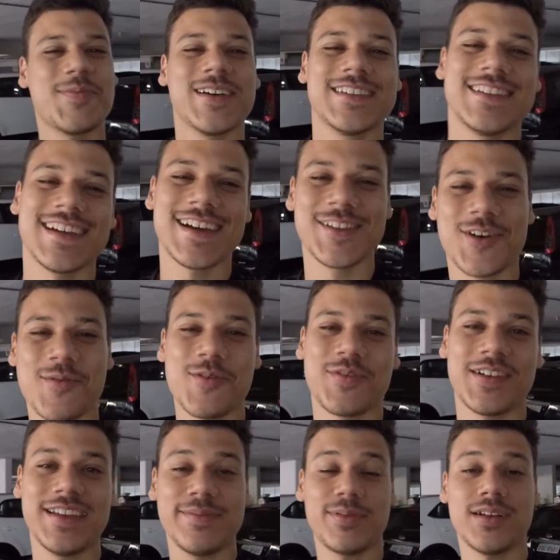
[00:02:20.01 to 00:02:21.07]
rapaziada, como eu
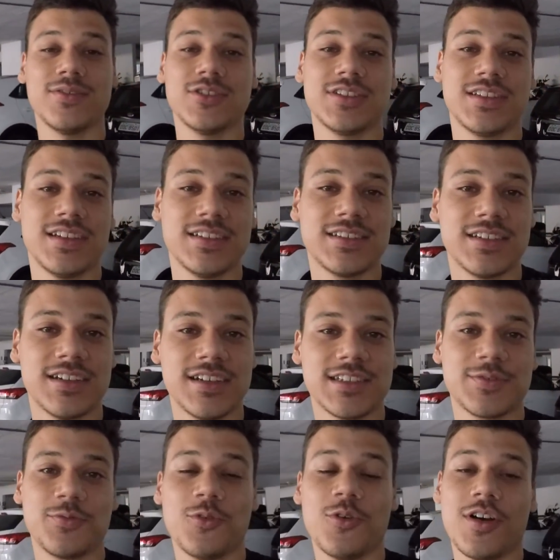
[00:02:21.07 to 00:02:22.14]
falei para vocês
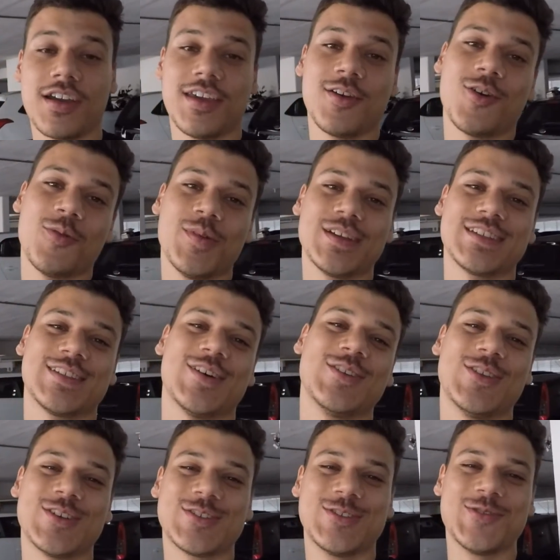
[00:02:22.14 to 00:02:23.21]
antes, vou aqui começar o
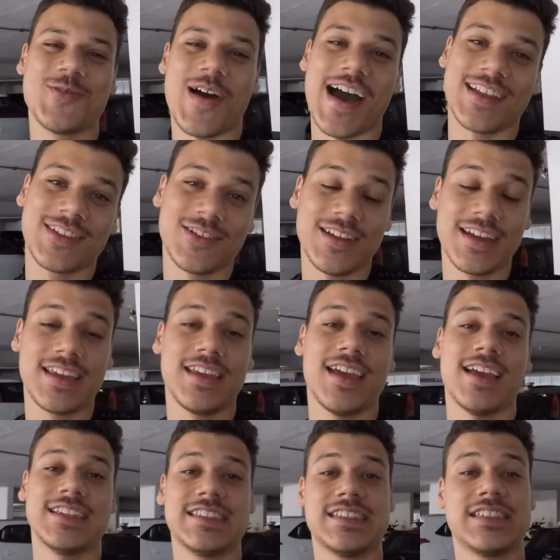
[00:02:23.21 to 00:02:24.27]
nosso duatlon, né, que
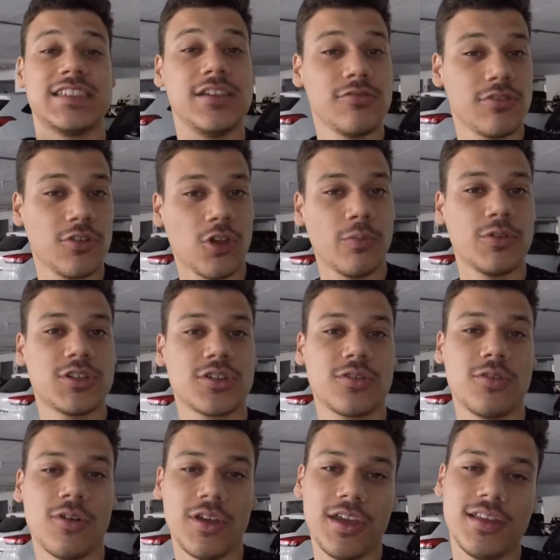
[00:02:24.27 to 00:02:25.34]
é 5 km de
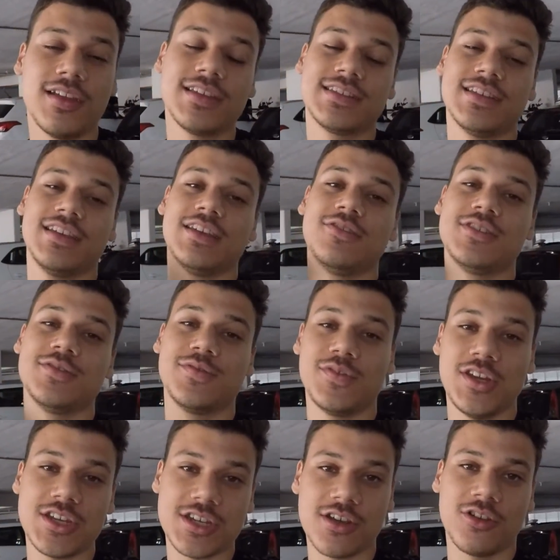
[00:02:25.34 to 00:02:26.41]
corrida, seguido de
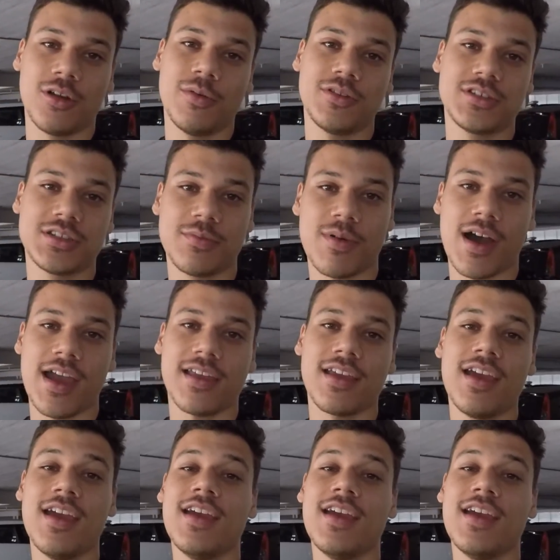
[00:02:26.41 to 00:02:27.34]
20 km de bike,